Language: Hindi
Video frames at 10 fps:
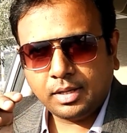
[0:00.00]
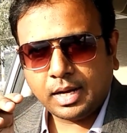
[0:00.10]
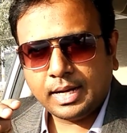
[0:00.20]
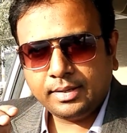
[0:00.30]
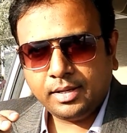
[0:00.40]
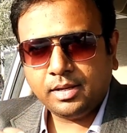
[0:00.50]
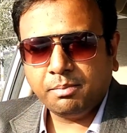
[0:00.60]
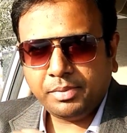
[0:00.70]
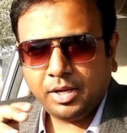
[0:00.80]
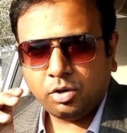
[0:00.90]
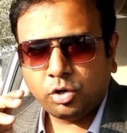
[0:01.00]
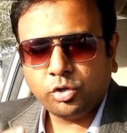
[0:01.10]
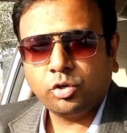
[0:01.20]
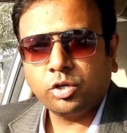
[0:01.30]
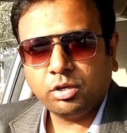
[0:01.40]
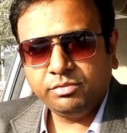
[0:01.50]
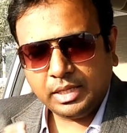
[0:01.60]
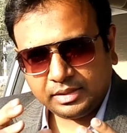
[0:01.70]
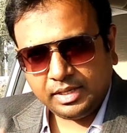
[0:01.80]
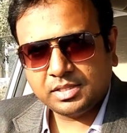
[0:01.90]
कार की कंपनियां ऑटो कट ऑफ
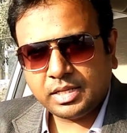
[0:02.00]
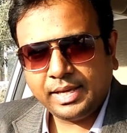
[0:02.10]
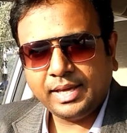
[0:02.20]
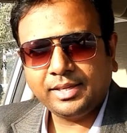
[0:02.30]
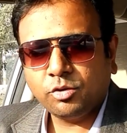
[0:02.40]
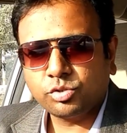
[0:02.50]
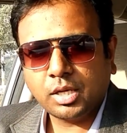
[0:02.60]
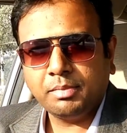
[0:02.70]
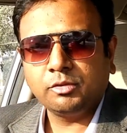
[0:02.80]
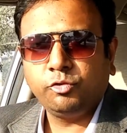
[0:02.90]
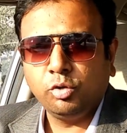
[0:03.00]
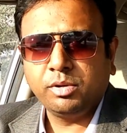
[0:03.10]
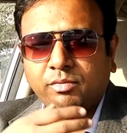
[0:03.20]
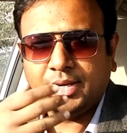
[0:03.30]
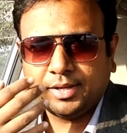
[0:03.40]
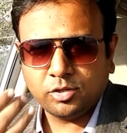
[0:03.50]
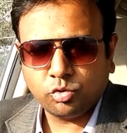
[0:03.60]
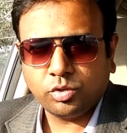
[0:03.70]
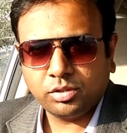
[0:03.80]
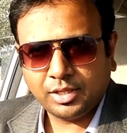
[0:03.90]
देती इसलिए हैं कि उसके बाद फ्यूल भरवाने की
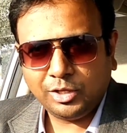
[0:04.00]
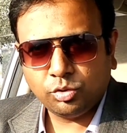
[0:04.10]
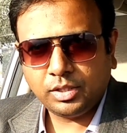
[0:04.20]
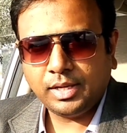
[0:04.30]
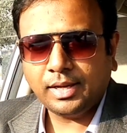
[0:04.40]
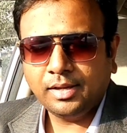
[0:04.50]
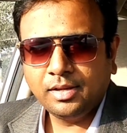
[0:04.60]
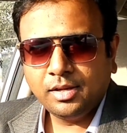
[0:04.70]
ज़रूरत नहीं होती है